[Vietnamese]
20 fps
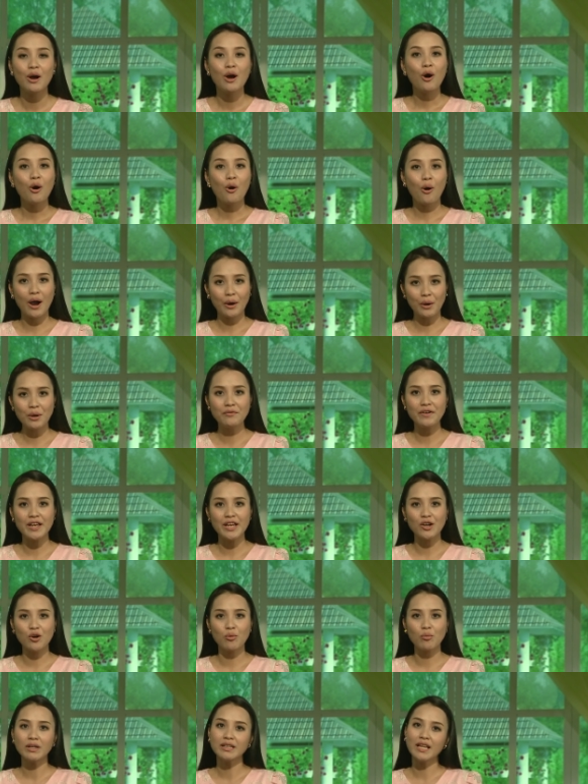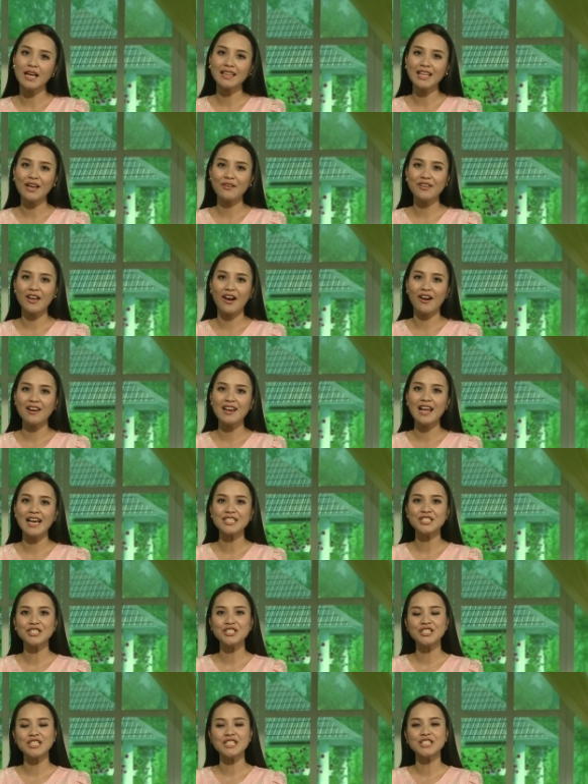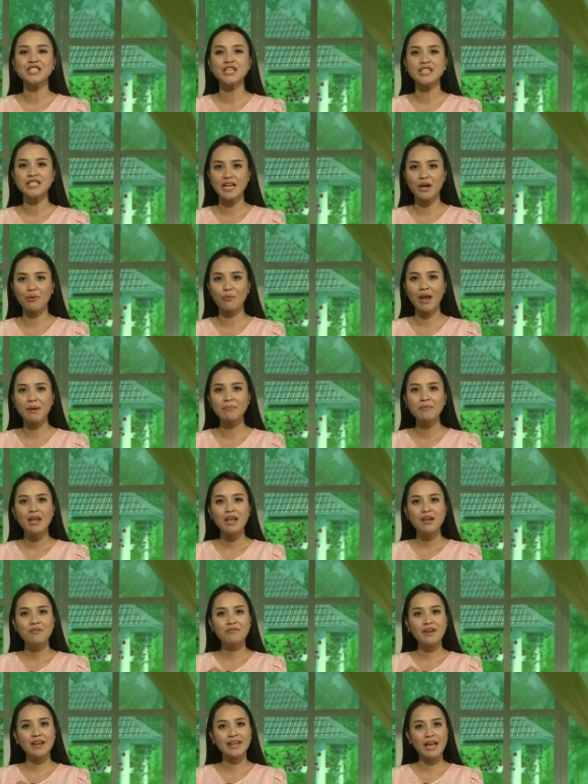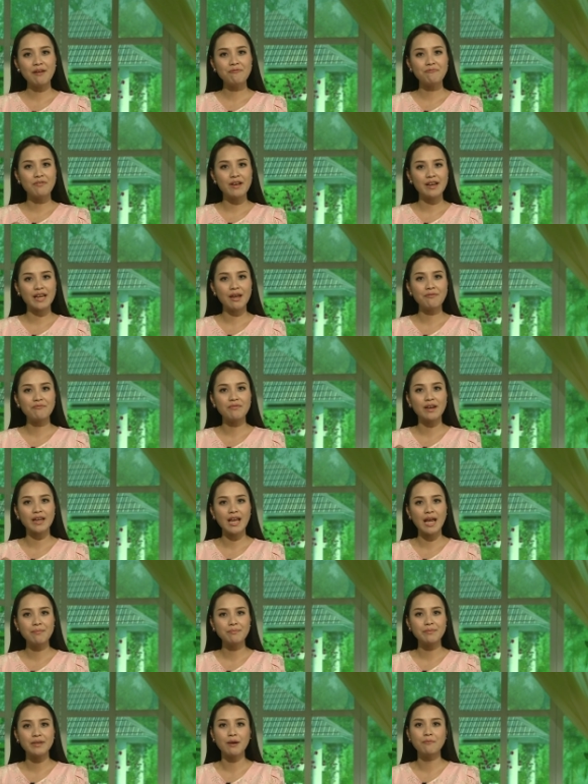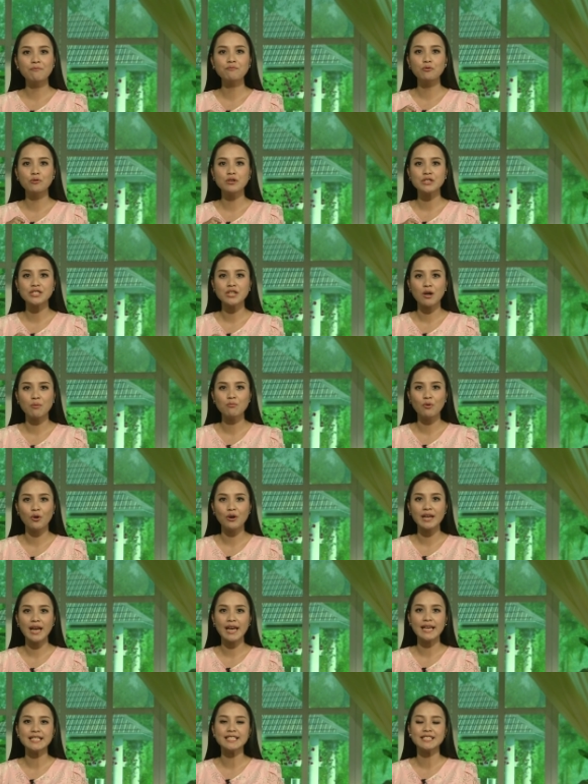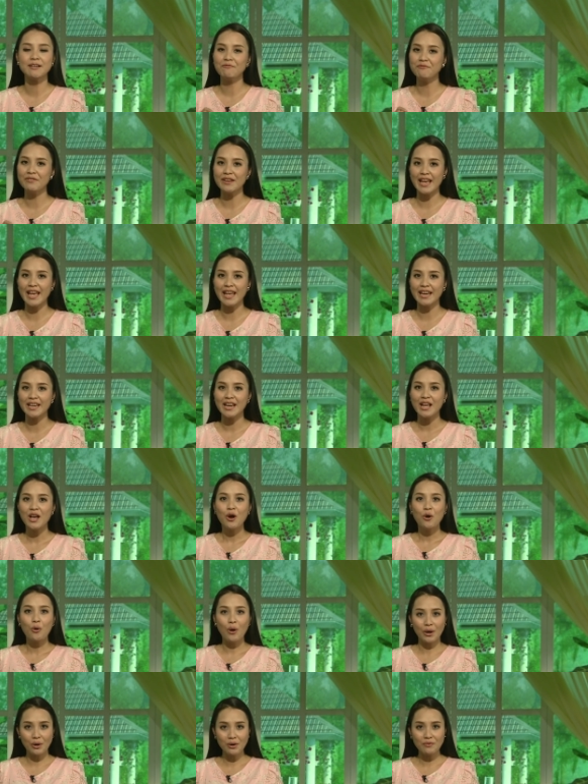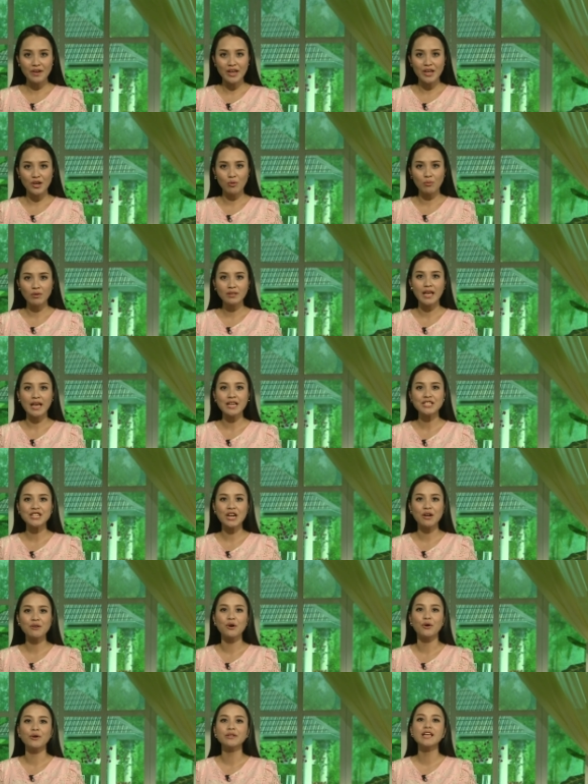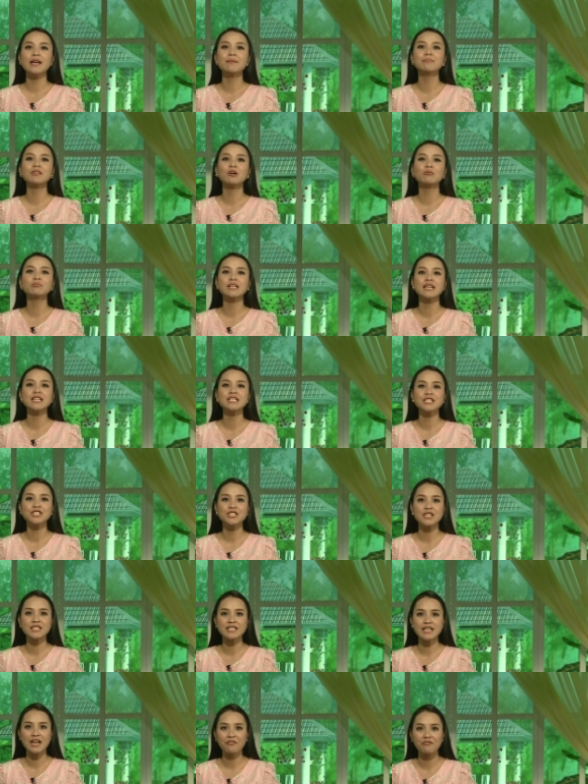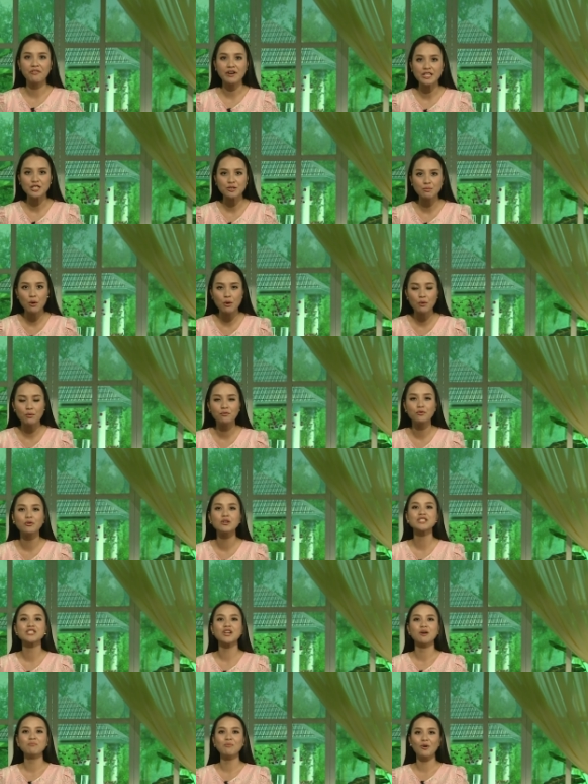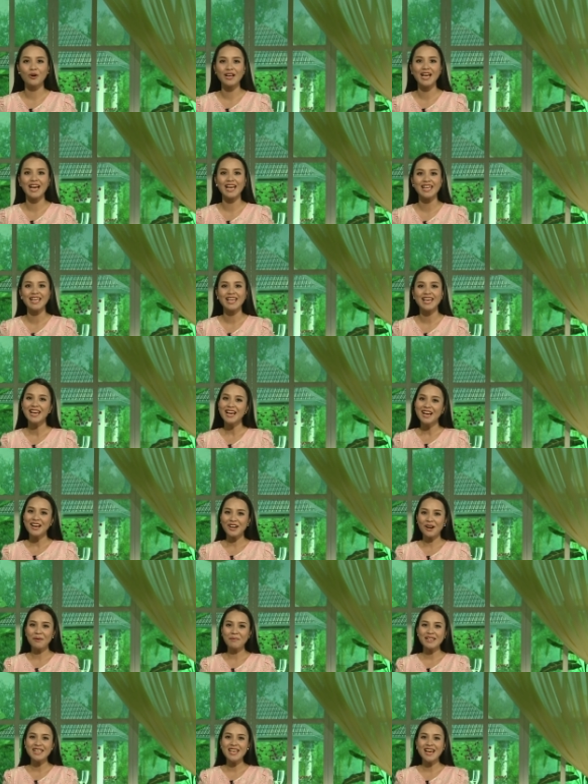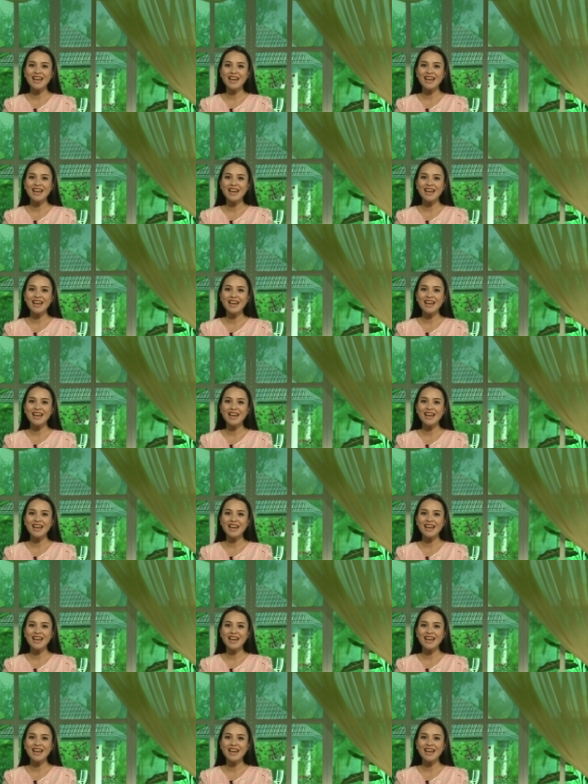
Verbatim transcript: hoặc quý vị cũng có thể theo dõi lại chương trình trên trang web w w w chấm vui sống mỗi ngày chấm v n, hoặc quý vị cũng có thể trao đổi thêm thông tin trên trang Facebook Vui Sống Mỗi Ngày. Còn bây giờ